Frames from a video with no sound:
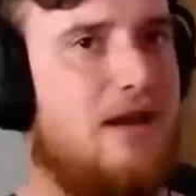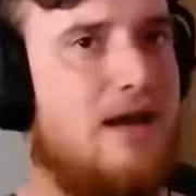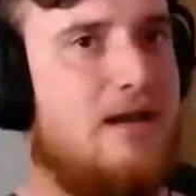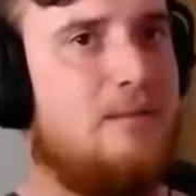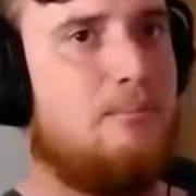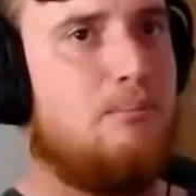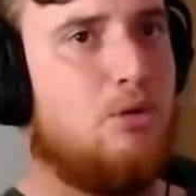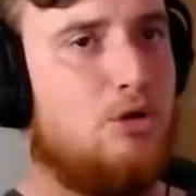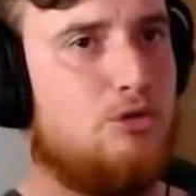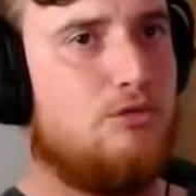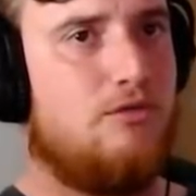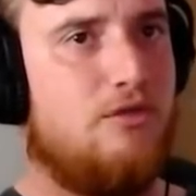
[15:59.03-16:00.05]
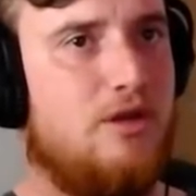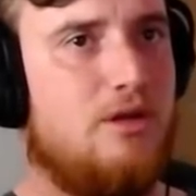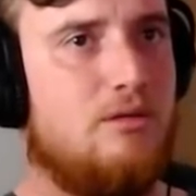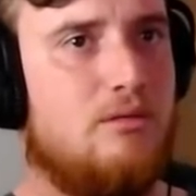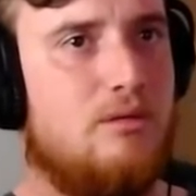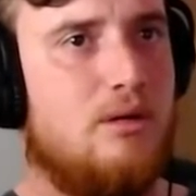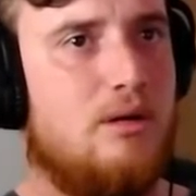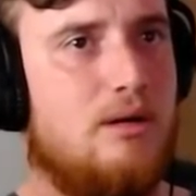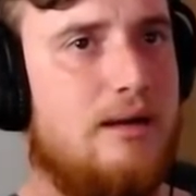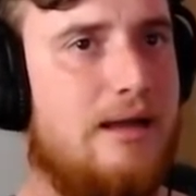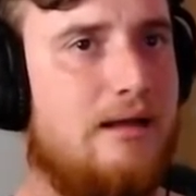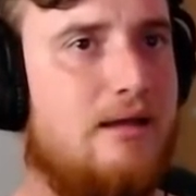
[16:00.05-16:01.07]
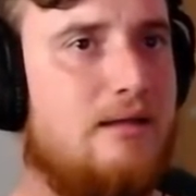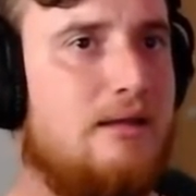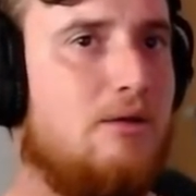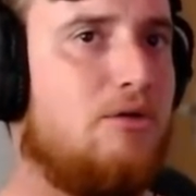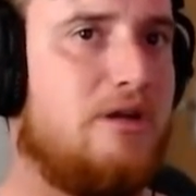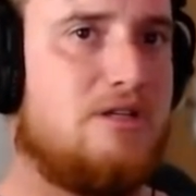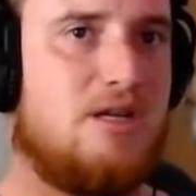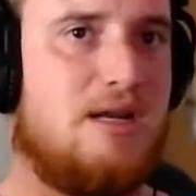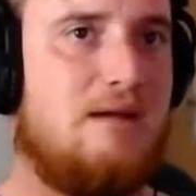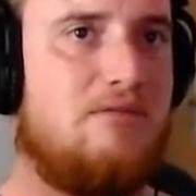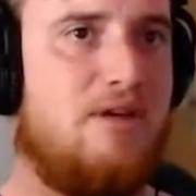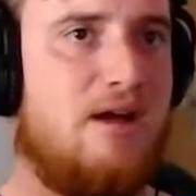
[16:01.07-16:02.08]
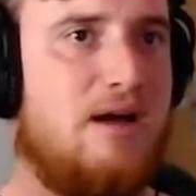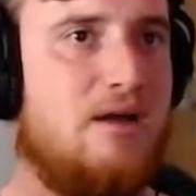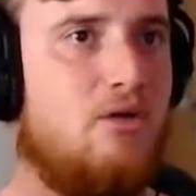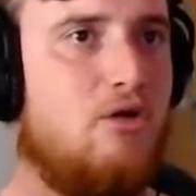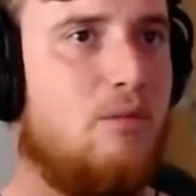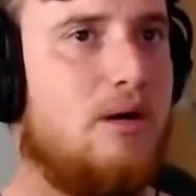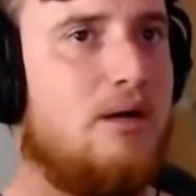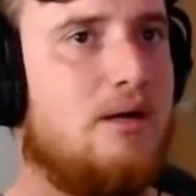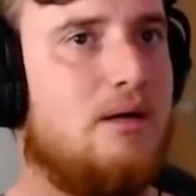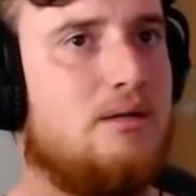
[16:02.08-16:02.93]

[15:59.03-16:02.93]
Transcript: é Ferrari Porto Fino né? Que deu origem lá à Ferrari Roma.